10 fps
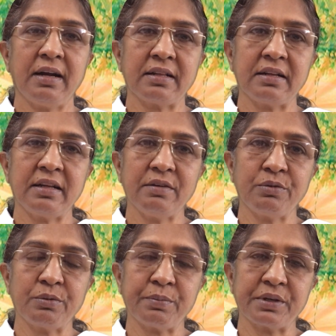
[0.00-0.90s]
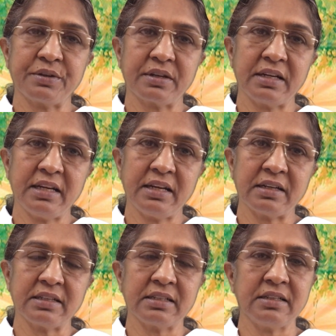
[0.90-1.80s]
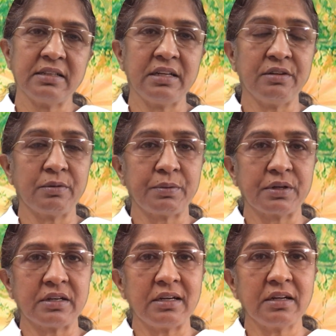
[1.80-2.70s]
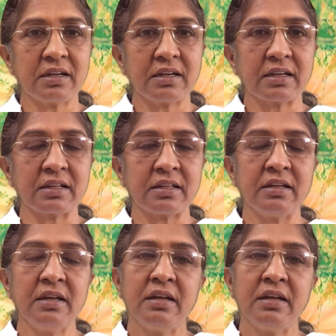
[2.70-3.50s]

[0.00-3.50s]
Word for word: அதனால் ஒரு பக்கம் க்ளீன் ஆகிறது இன்னொரு பக்கம் அழுக்காகிறது